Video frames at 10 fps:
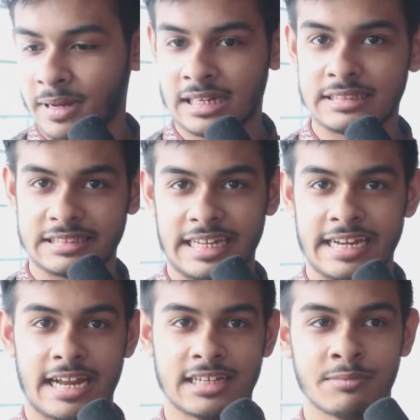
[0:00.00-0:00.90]
কি বাংলাদেশে
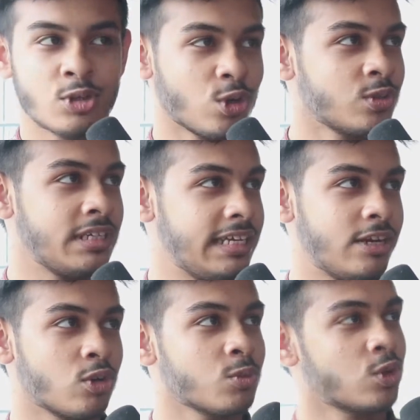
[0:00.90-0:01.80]
এর আগে আমি কখনোই
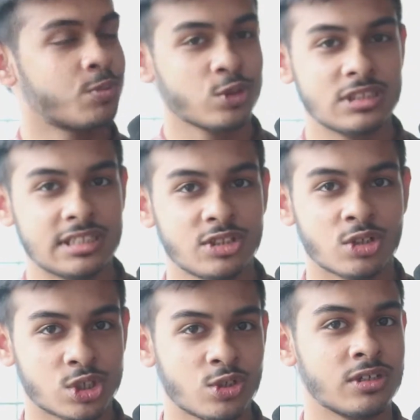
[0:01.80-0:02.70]
এরকম কোনো প্রতিযোগিতা
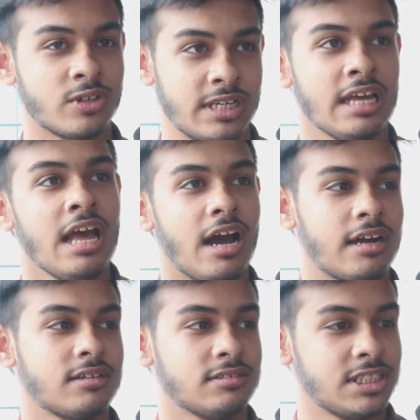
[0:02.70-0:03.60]
অংশগ্রহণ করি
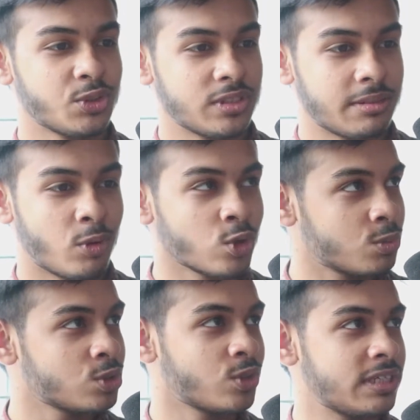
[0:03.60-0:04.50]
আর যেহেতু এটা
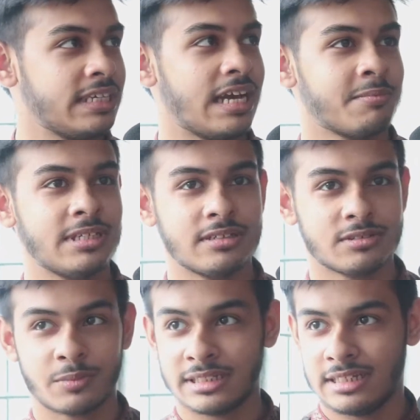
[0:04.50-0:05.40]
বঙ্গবন্ধুকে নিয়ে আমাদের
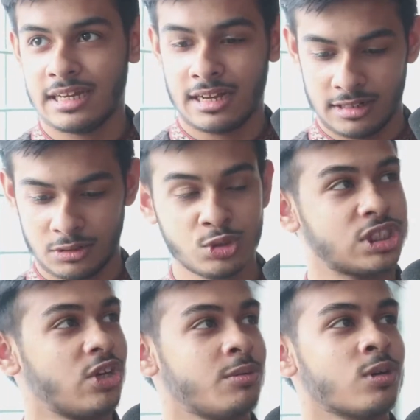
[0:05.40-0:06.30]
আর কি
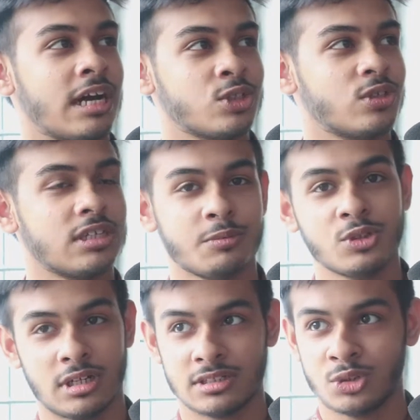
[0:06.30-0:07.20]
উৎসাহ এবং আগ্রহটা
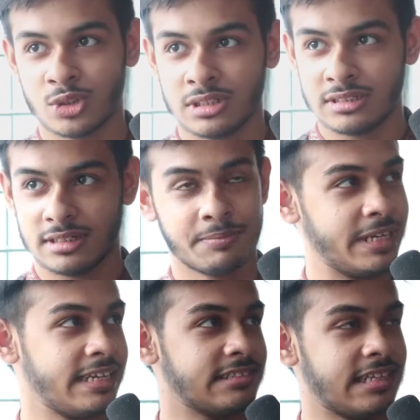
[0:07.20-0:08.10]
আর দুটোই
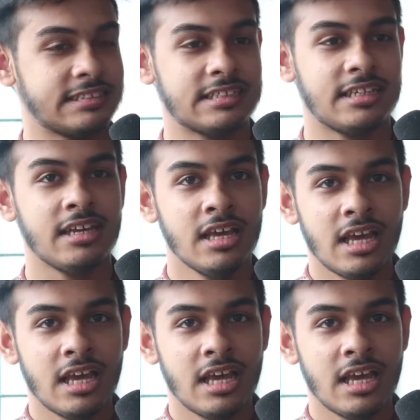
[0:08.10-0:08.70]
বেড়ে গেছে একসাথে